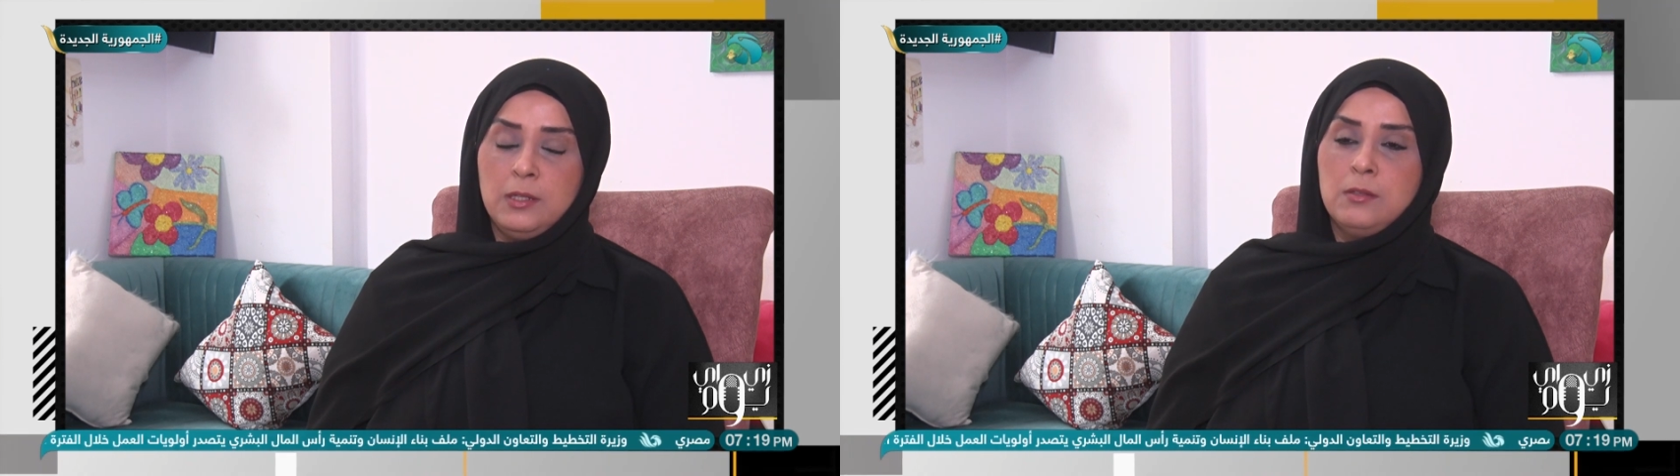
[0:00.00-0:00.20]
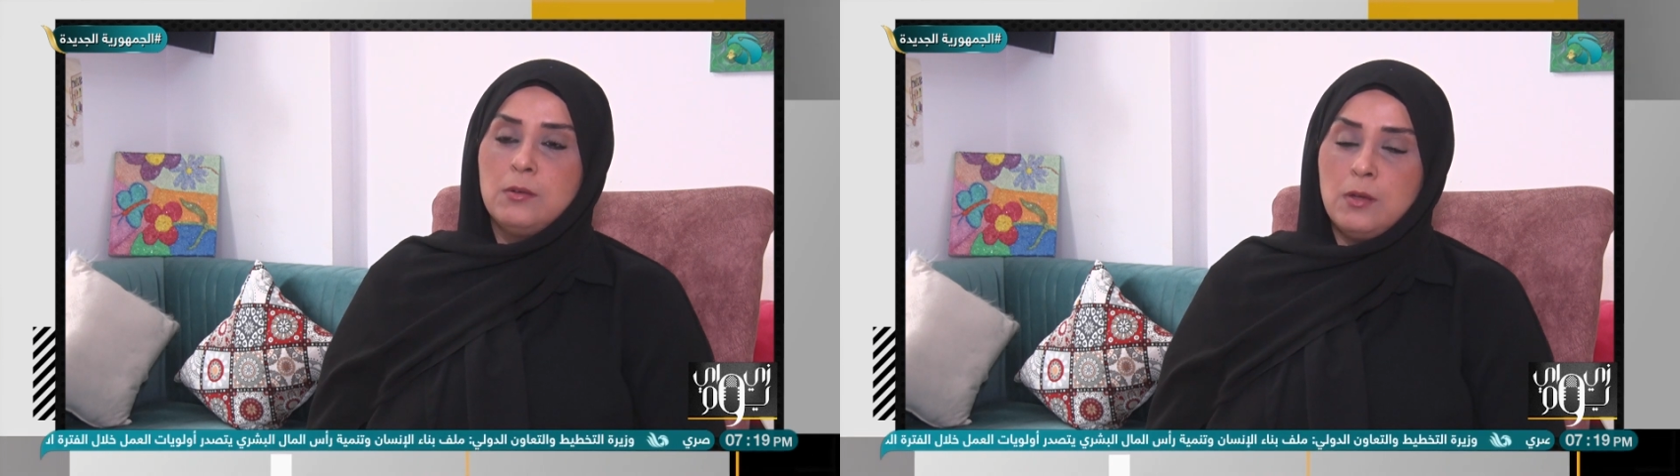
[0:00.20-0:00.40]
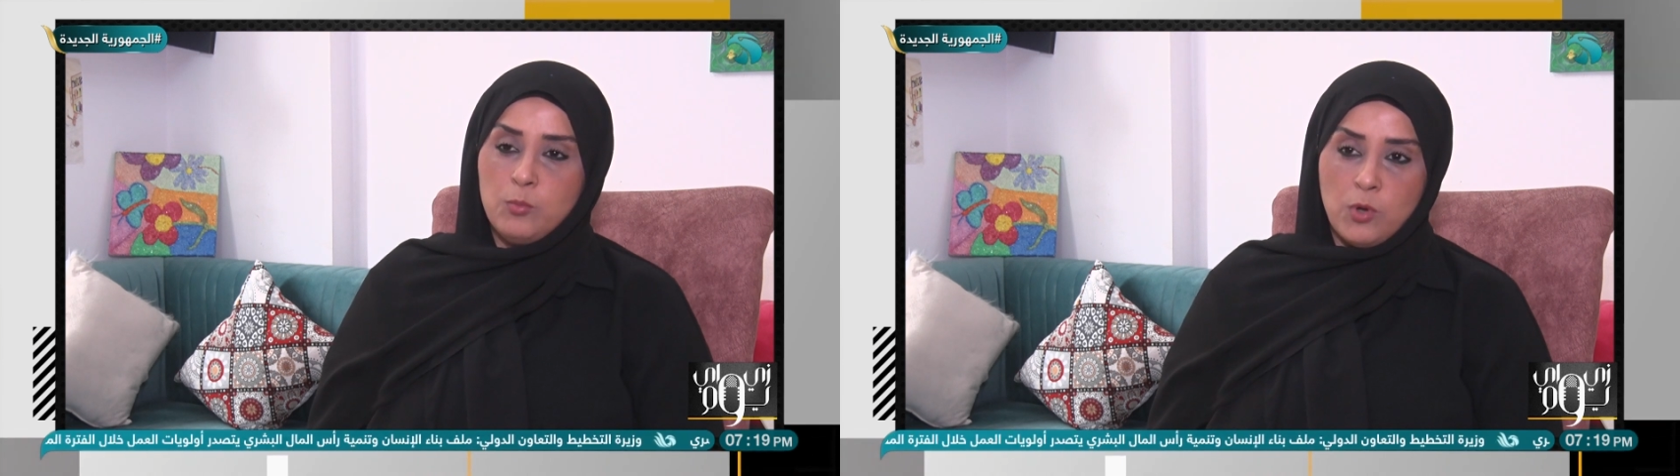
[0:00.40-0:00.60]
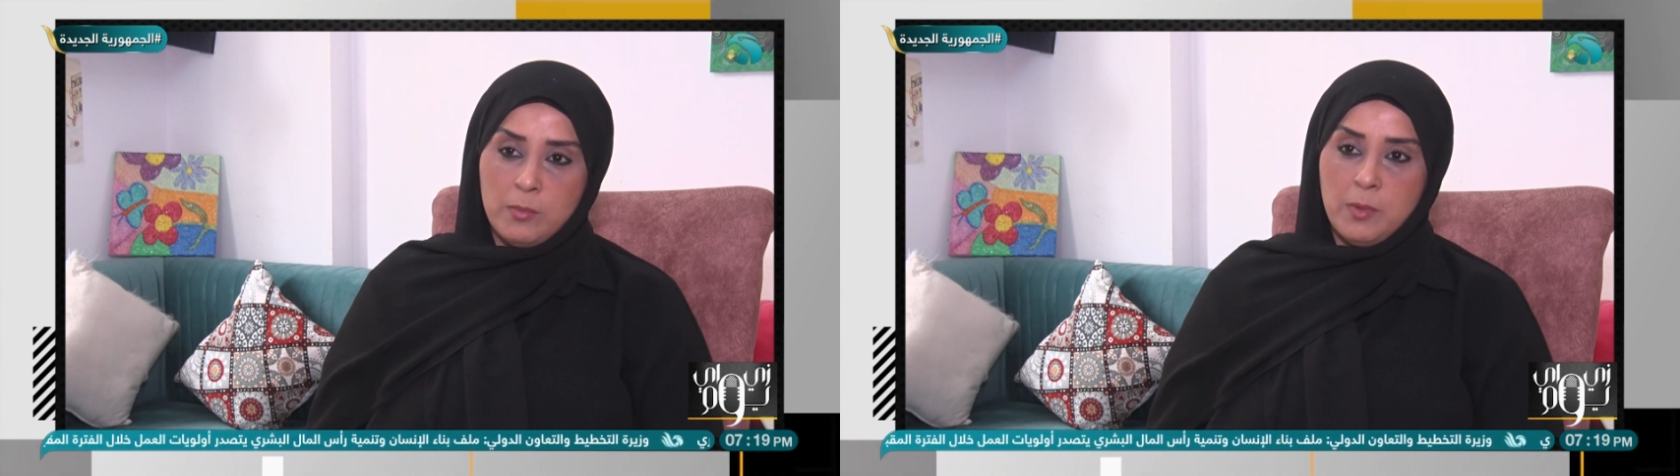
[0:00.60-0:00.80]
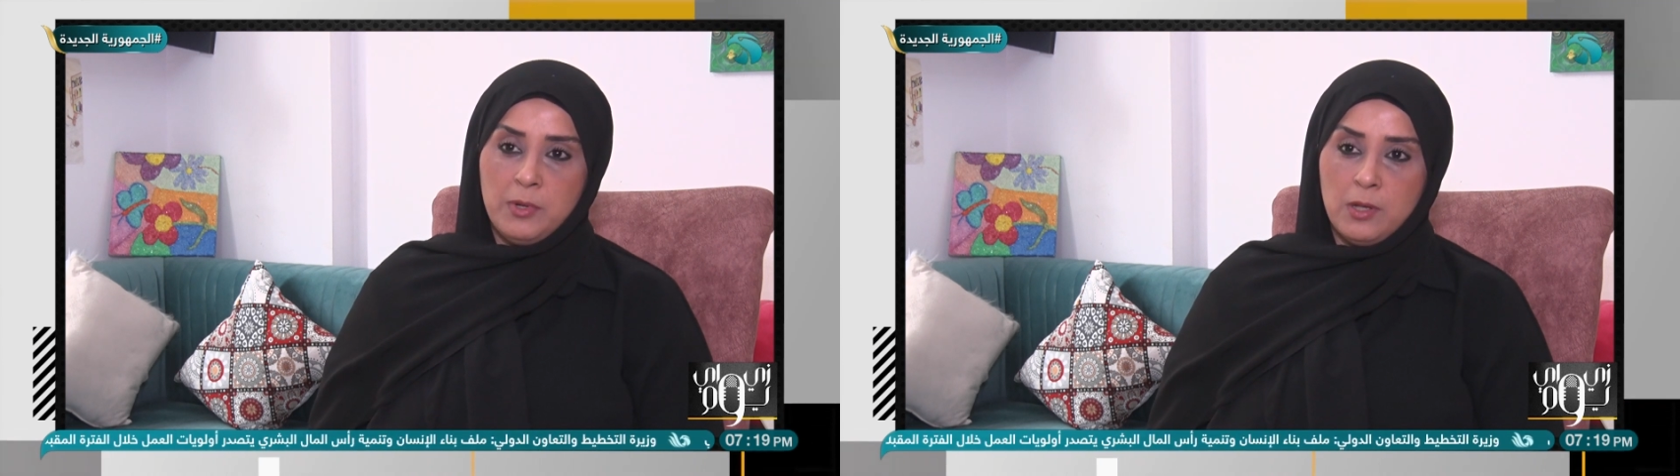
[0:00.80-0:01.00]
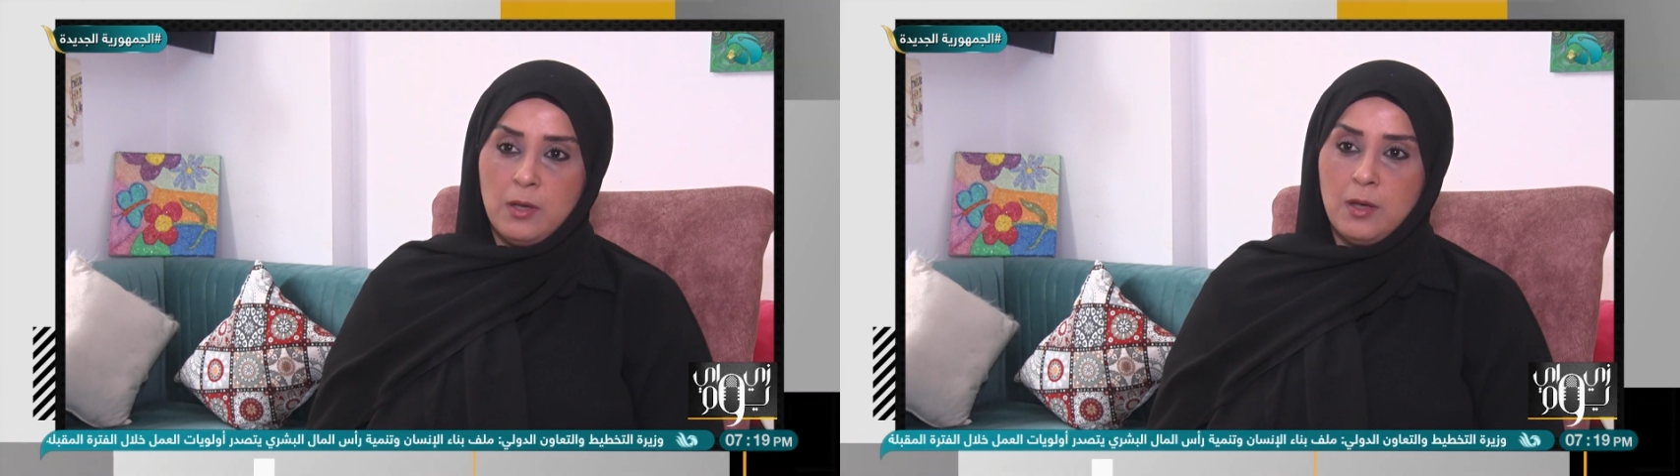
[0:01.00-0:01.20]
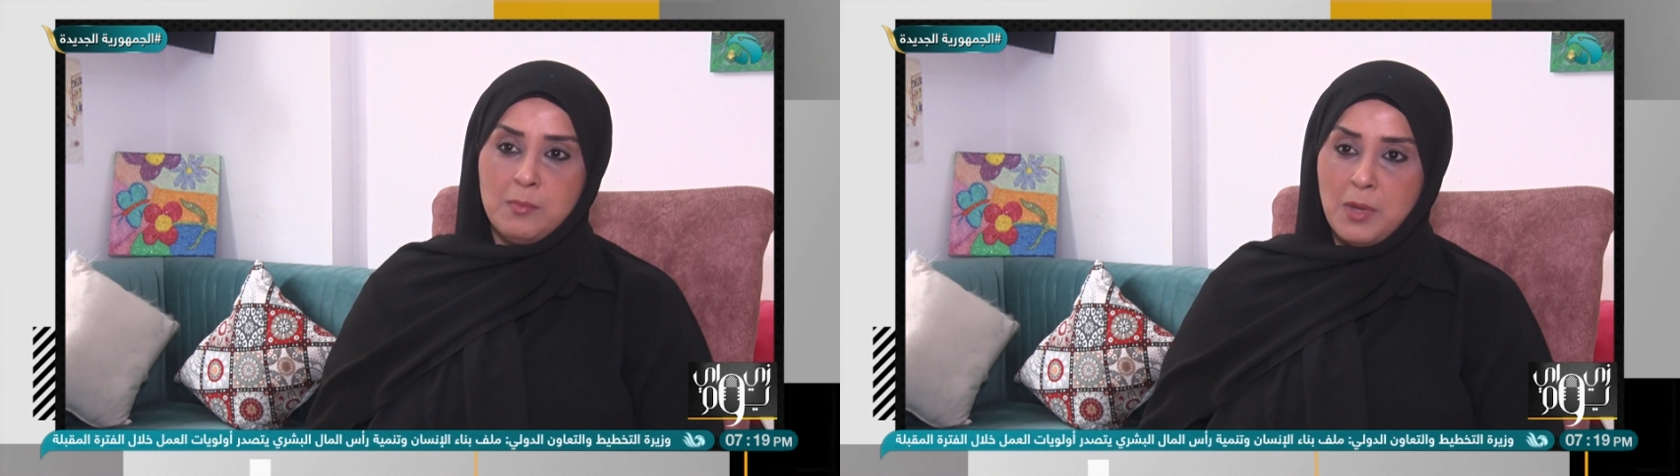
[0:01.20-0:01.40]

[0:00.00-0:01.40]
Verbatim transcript: احترامه امام الاخرين